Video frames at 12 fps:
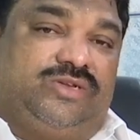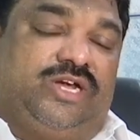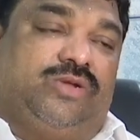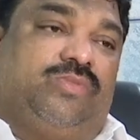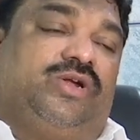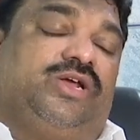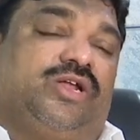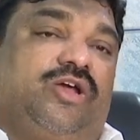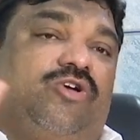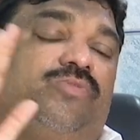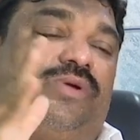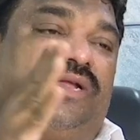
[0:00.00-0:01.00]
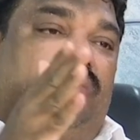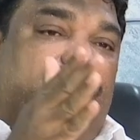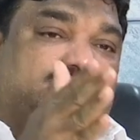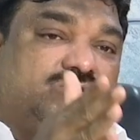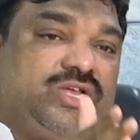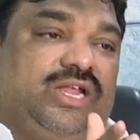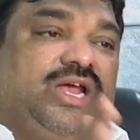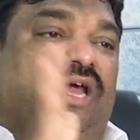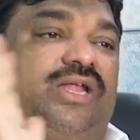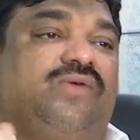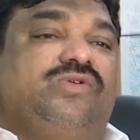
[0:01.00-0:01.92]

జగన్మోహన్ రెడ్డి గారు గవర్నమెంట్ అవ్వచ్చు తెలంగాణ